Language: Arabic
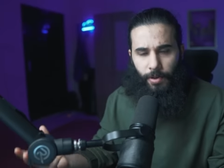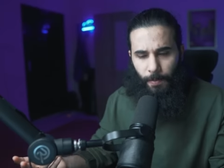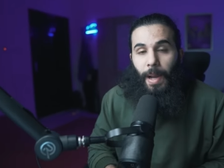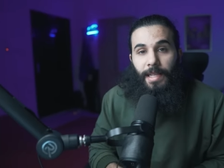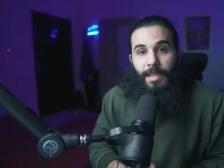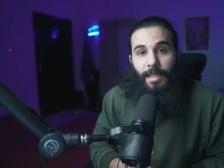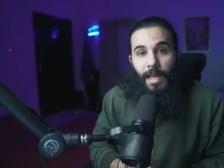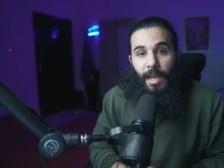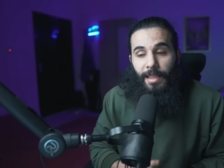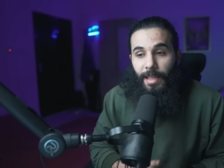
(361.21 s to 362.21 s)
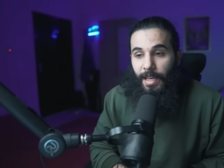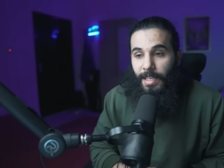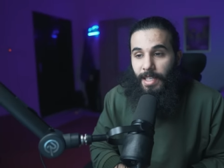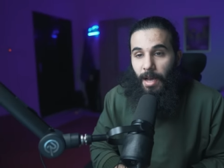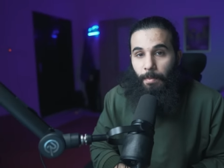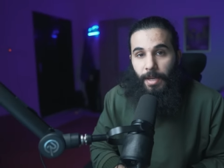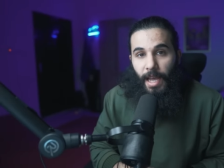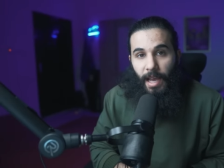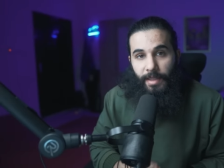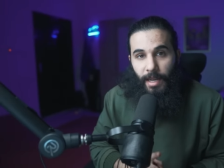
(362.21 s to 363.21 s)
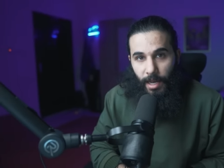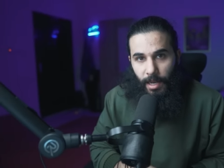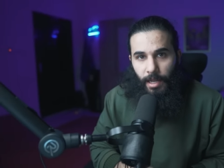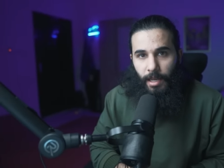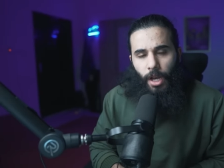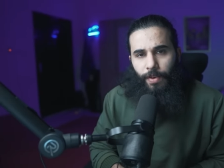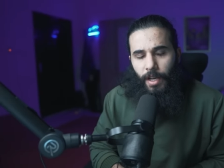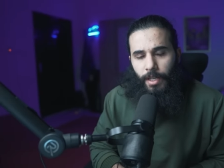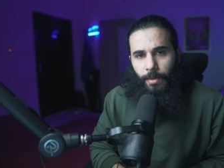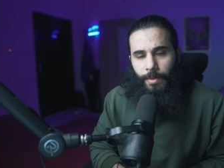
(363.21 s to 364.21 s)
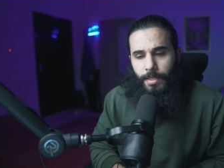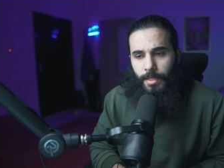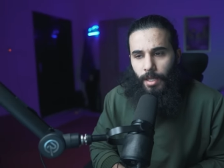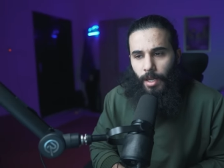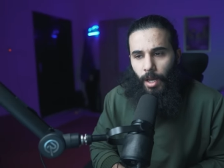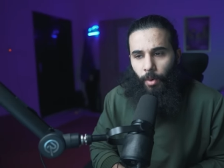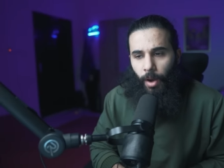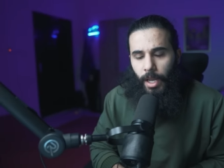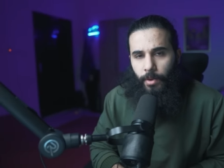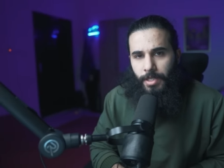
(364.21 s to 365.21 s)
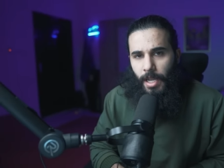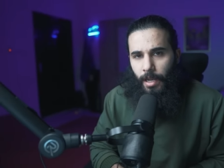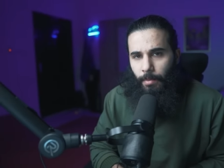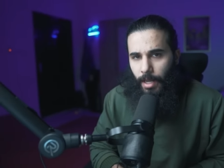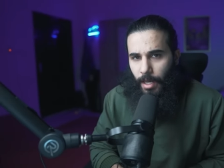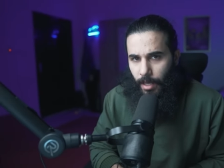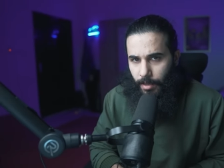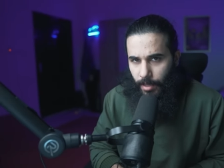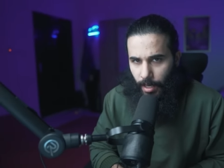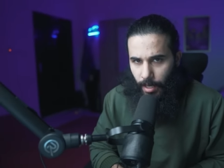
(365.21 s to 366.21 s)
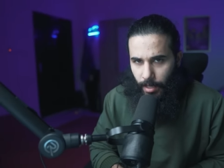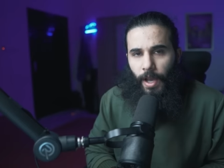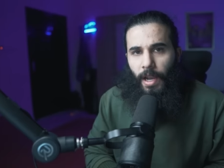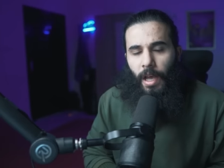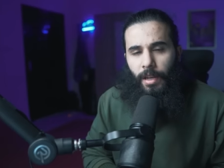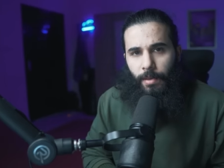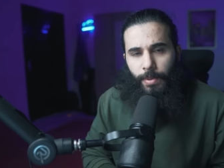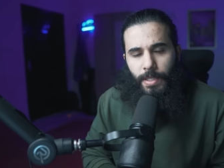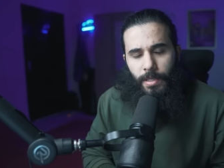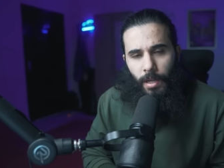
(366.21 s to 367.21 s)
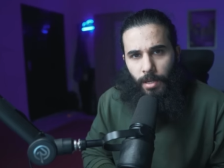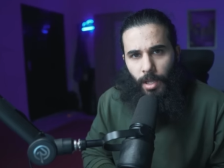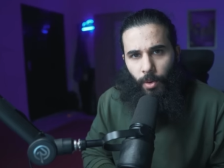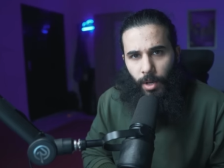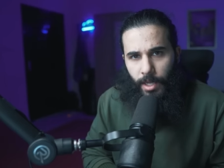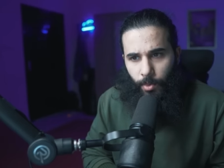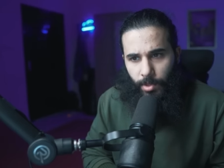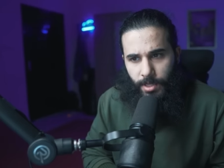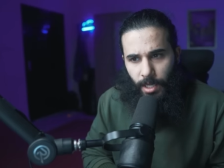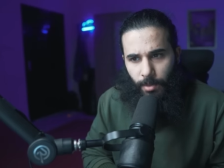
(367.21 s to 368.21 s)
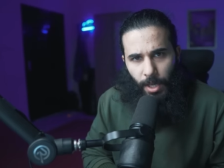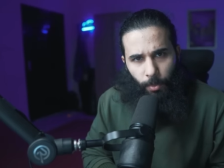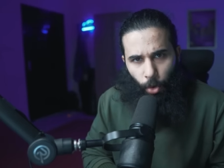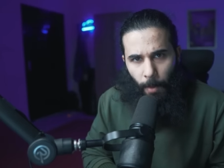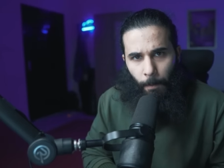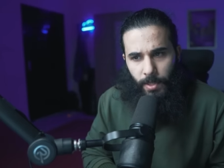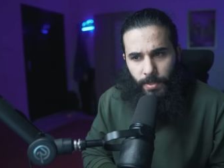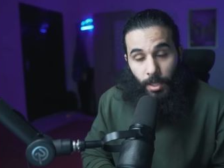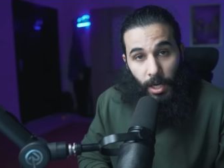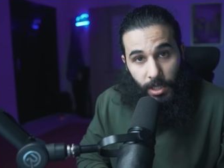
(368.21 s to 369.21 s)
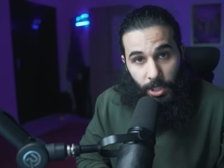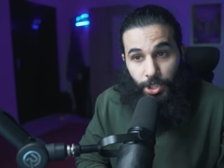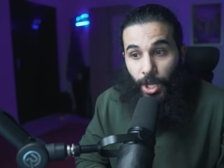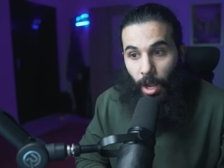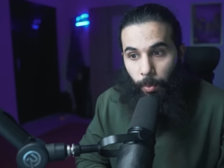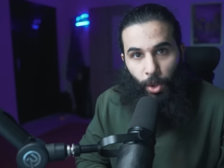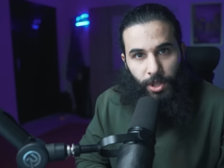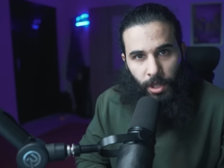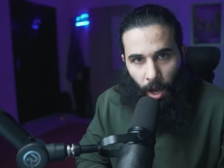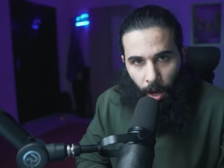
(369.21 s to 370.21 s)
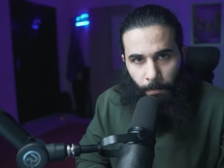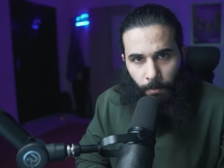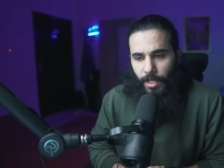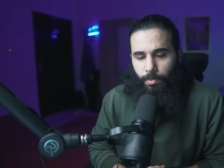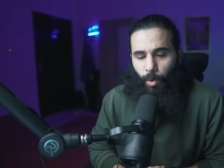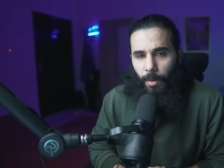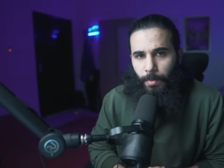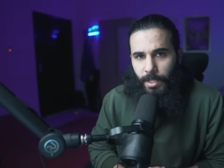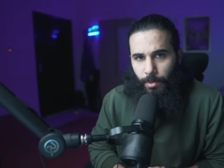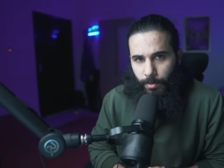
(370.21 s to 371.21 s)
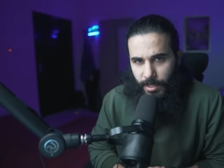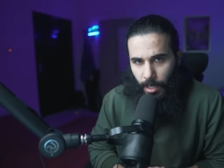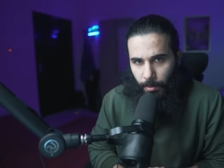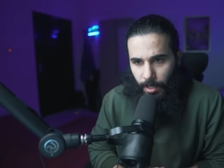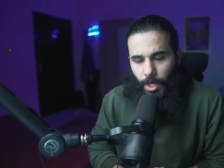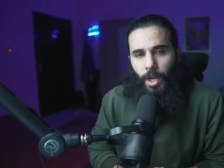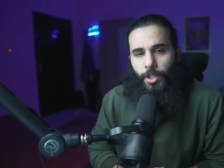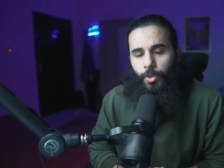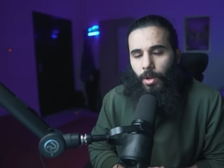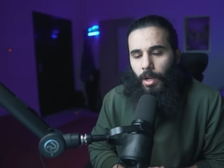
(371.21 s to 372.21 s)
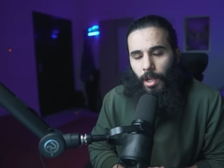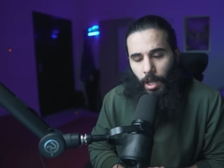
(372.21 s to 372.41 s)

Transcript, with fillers: فبعد ثلاثة أيام من هذه الحالة شافها النبي صلى الله عليه وسلم على هذه الحالة فقال لها النبي صلى الله عليه وسلم يا محمد تركت الشراب والطعام فرد محمد بن مسلمة يا رسول الله